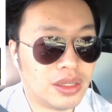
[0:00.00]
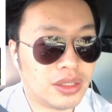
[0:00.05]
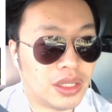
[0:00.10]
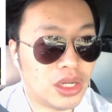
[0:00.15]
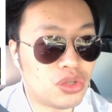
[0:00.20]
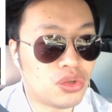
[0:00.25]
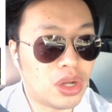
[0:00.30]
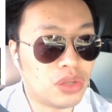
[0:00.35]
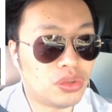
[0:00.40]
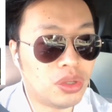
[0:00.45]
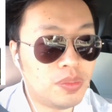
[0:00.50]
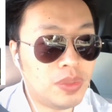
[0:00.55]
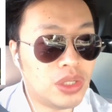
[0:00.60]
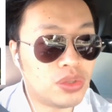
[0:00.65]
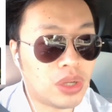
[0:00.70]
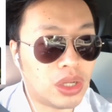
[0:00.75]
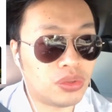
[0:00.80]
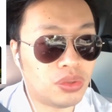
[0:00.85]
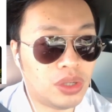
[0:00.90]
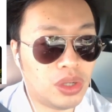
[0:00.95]
他转推没
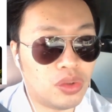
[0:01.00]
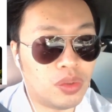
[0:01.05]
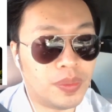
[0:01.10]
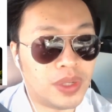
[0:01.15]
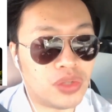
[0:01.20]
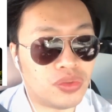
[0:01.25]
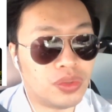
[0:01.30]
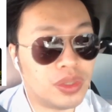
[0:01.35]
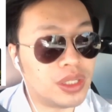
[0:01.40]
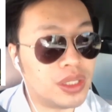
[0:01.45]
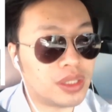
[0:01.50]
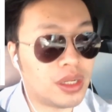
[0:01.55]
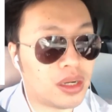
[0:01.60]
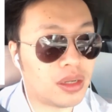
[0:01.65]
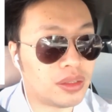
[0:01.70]
转推我没注意，但